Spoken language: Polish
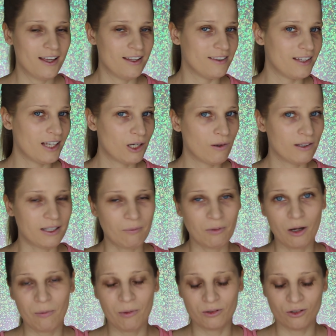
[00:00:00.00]
Nakładam
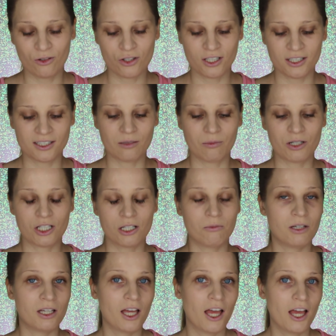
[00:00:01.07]
go pod oczy i
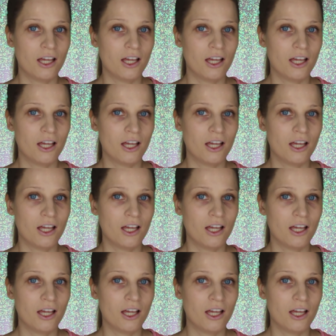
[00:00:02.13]
zobaczymy,